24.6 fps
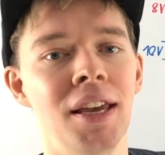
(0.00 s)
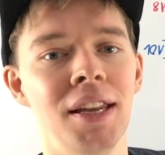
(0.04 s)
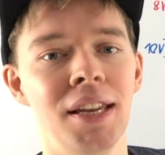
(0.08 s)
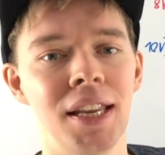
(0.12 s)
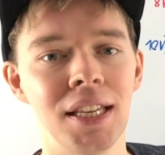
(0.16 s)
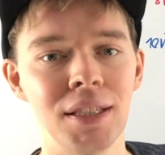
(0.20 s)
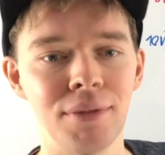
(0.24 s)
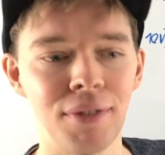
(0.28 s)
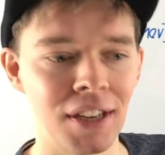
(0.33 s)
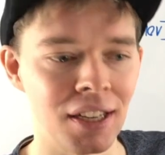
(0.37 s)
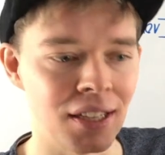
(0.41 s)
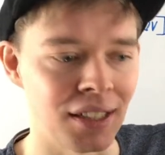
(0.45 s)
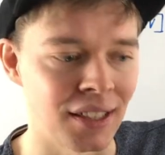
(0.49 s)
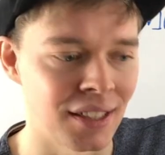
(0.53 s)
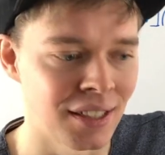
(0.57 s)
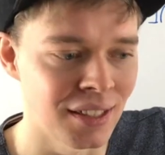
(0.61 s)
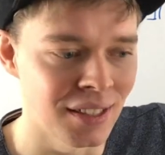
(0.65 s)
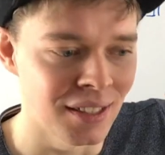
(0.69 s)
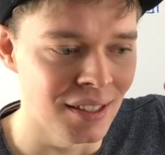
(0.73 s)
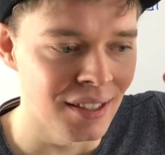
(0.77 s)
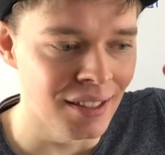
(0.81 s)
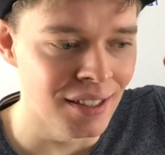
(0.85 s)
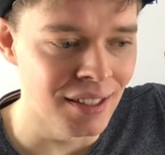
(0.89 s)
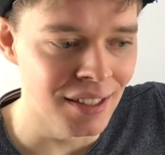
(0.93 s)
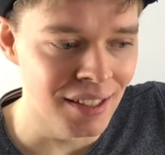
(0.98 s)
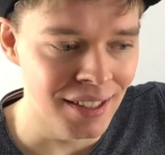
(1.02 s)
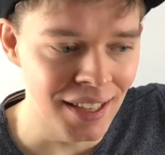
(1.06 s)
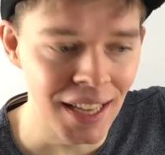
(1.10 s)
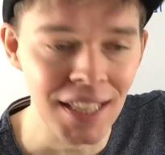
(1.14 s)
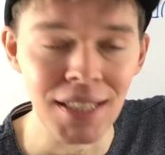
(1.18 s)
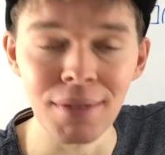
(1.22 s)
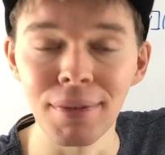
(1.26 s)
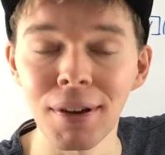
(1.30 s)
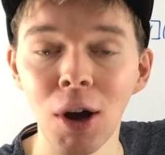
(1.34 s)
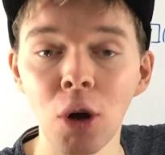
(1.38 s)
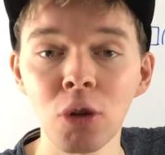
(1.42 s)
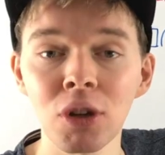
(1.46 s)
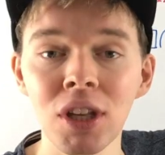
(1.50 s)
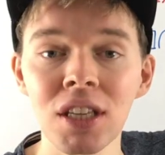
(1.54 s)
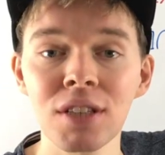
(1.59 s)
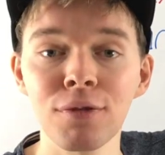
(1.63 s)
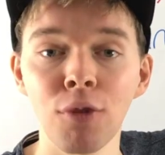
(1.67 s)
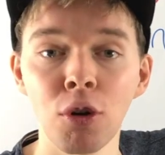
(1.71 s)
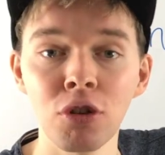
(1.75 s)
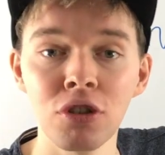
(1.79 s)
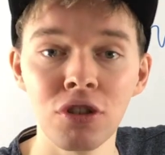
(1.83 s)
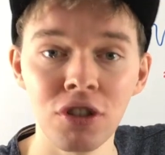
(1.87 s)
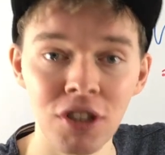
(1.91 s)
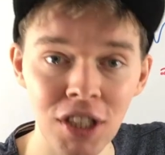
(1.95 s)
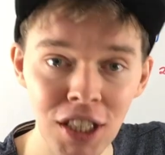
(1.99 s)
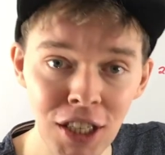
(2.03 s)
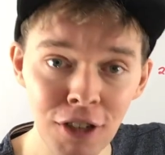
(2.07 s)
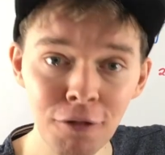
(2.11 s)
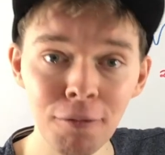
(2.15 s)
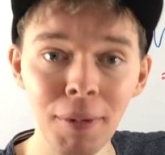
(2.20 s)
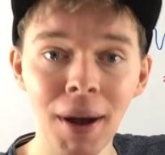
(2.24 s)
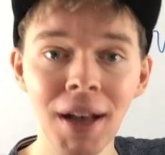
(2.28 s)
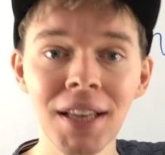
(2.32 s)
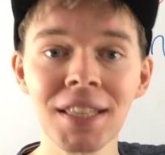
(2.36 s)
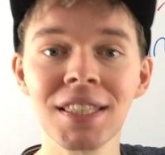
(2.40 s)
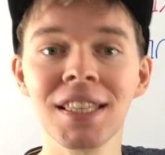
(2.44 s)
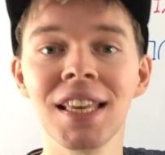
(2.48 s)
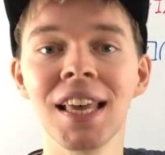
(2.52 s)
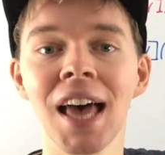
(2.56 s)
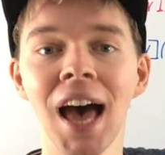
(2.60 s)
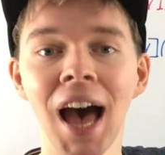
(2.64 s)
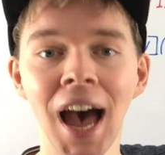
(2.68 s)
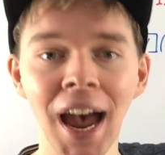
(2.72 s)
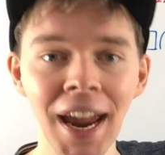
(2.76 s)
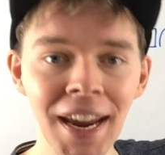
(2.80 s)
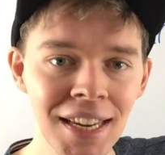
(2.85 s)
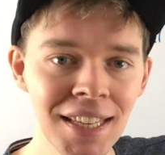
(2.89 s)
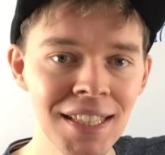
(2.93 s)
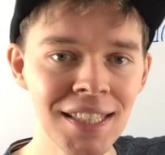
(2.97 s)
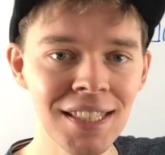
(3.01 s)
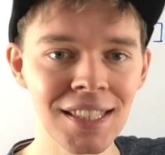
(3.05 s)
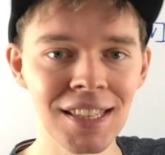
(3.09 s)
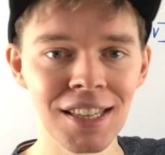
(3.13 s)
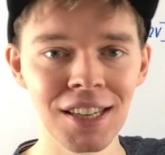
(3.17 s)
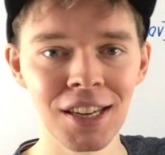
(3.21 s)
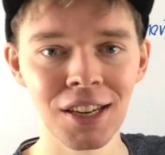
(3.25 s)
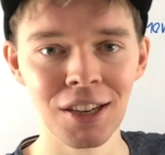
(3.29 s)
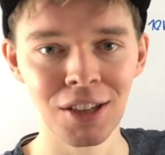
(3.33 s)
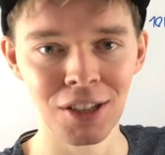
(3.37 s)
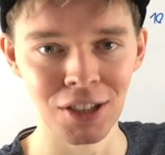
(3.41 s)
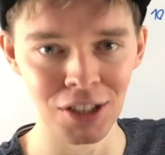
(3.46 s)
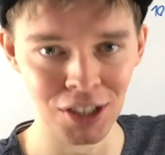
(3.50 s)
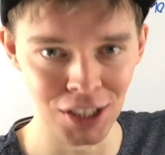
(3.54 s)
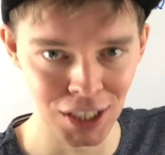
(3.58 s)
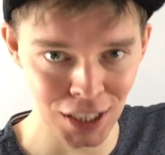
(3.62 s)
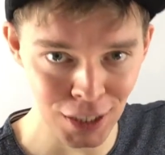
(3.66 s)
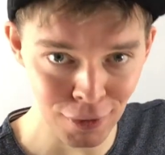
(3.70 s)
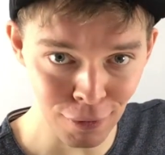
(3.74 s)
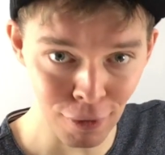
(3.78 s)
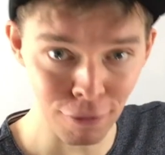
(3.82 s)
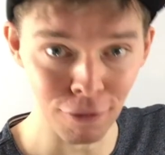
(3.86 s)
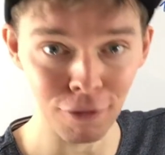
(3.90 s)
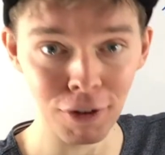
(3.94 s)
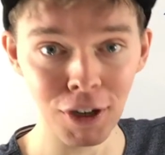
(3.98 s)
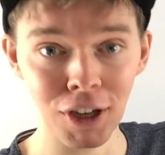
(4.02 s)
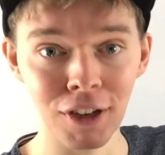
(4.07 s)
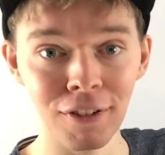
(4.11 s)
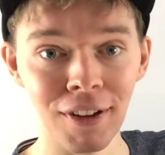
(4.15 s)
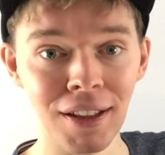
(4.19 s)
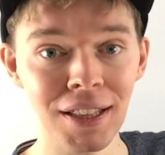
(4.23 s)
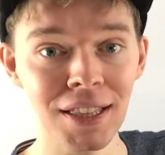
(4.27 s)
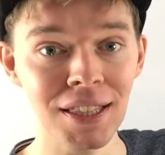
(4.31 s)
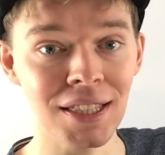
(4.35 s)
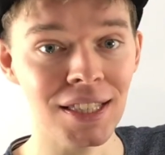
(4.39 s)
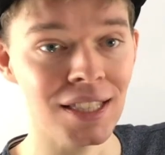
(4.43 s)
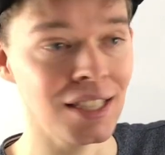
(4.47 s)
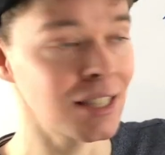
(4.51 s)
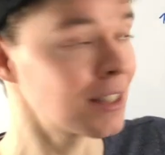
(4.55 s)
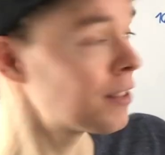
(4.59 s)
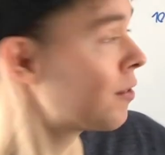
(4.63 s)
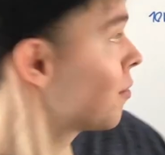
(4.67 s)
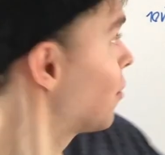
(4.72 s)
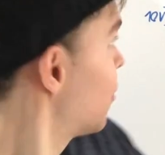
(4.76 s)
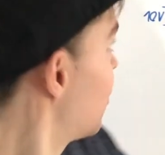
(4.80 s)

Deswegen, deswegen auch das Wort Tiefpass heißt, tiefe Frequenzen